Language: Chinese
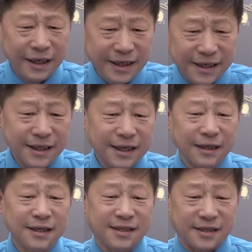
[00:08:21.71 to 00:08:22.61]
李克
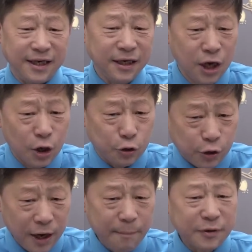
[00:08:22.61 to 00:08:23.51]
强的死因
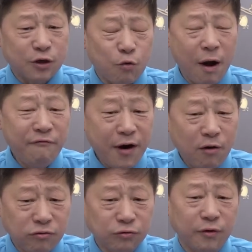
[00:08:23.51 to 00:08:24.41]
绝不是官方
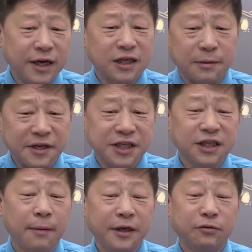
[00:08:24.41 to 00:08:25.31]
糊弄一个什么心
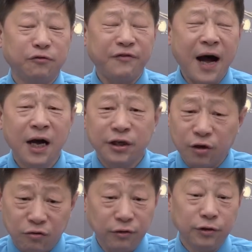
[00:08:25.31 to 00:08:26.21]
脏病突发
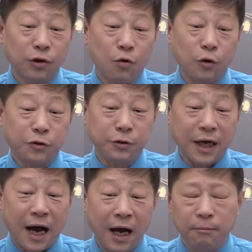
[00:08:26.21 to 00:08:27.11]
就忽悠的过去
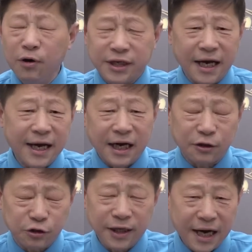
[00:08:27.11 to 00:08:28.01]
的。目前来讲，
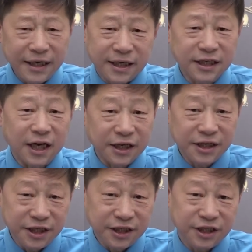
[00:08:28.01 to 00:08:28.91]
虽然李克强的
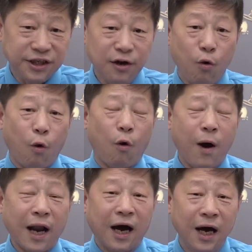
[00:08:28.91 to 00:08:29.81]
遗体已经火
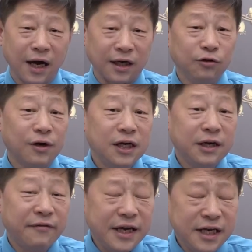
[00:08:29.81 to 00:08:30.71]
化了，很多人
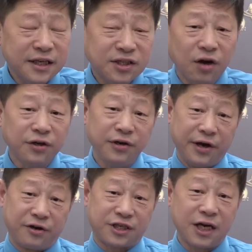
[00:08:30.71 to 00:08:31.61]
认为一烧就
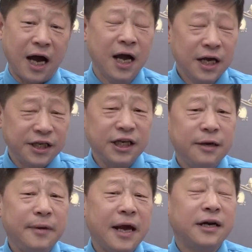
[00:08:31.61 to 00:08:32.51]
了事了。习
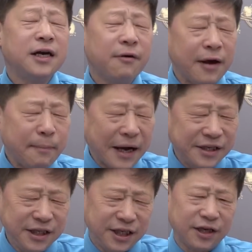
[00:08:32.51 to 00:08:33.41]
近平也认为把
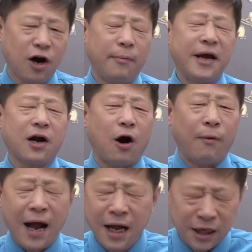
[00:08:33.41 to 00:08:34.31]
遗体告别搞
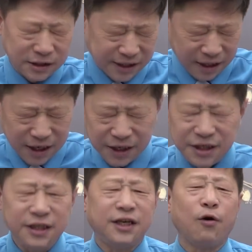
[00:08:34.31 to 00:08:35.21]
完。整个
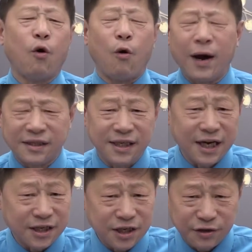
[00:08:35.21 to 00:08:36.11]
遗体火化这
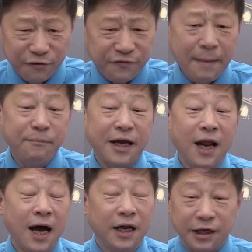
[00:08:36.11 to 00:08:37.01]
件事就翻篇
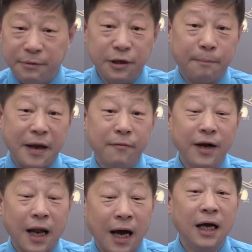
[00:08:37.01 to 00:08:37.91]
了，你们就别问
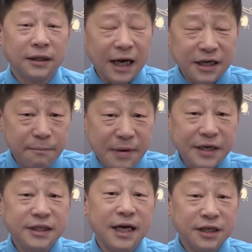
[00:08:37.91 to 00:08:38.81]
了。但是
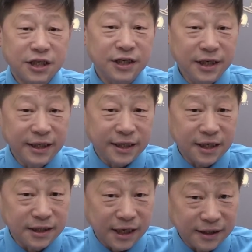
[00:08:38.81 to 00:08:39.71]
民间质疑李
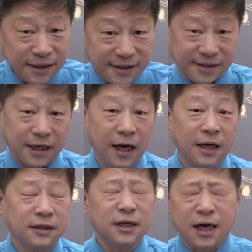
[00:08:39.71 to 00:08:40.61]
克强的死，
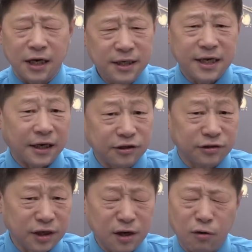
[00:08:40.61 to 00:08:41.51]
这可以讲就
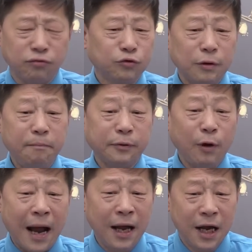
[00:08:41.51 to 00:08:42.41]
是个呼声不
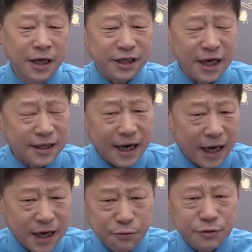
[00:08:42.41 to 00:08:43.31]
断。现在
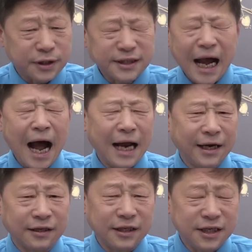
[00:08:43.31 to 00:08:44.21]
根据大
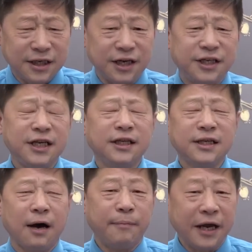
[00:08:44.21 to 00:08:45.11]
量的这些心
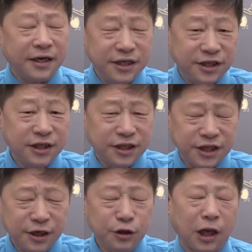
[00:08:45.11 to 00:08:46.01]
脏病以及
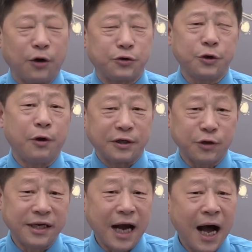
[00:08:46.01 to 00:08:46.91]
心脑血管
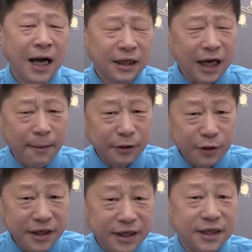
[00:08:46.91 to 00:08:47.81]
专家，他们
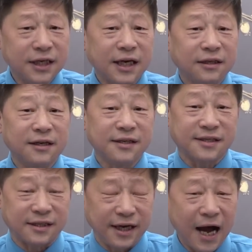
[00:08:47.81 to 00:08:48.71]
对李克强这个
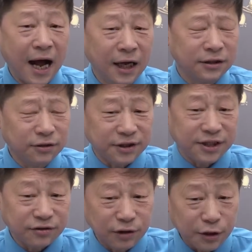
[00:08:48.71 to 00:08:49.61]
死因啊，都
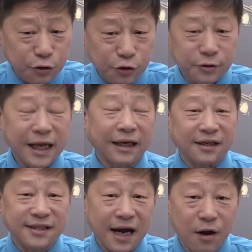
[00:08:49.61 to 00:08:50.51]
提出了巨大
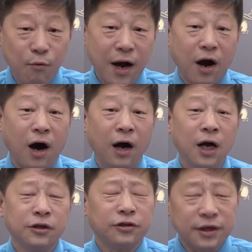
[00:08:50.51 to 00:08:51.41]
的三个问号，
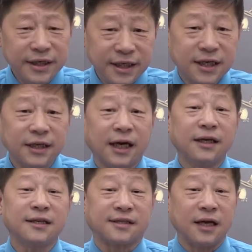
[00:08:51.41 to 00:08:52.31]
就是李克强
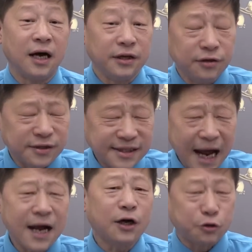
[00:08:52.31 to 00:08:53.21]
的死有
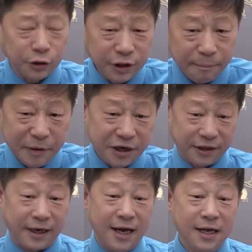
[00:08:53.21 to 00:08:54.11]
三个绝对不可
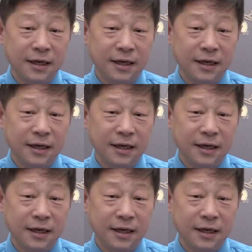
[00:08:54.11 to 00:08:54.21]
能。